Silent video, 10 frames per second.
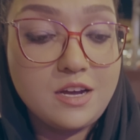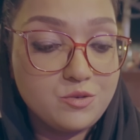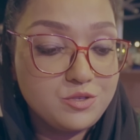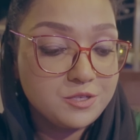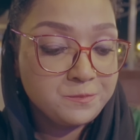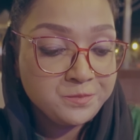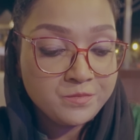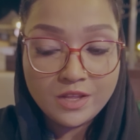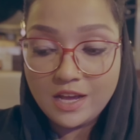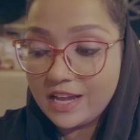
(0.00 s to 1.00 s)
हाउस
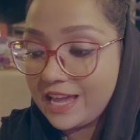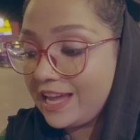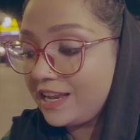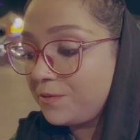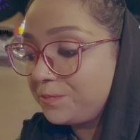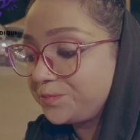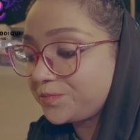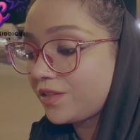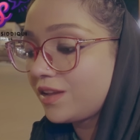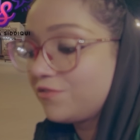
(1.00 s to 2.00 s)
अगेन
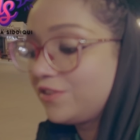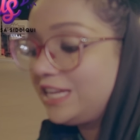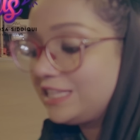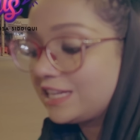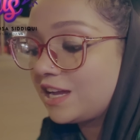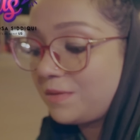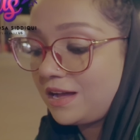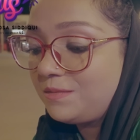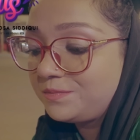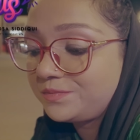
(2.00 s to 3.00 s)
वही थे
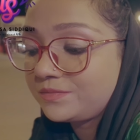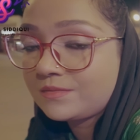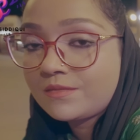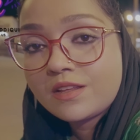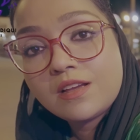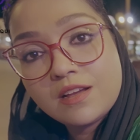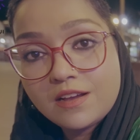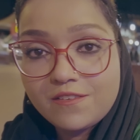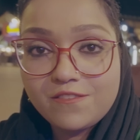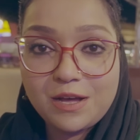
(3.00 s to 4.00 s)

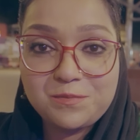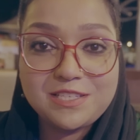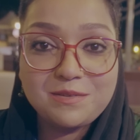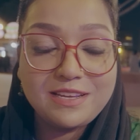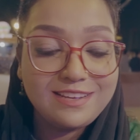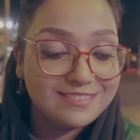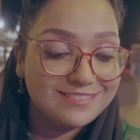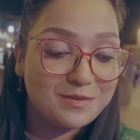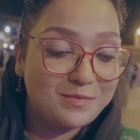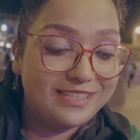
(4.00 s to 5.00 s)
कबाब वापसी
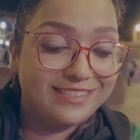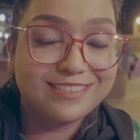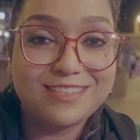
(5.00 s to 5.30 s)
में रबड़ी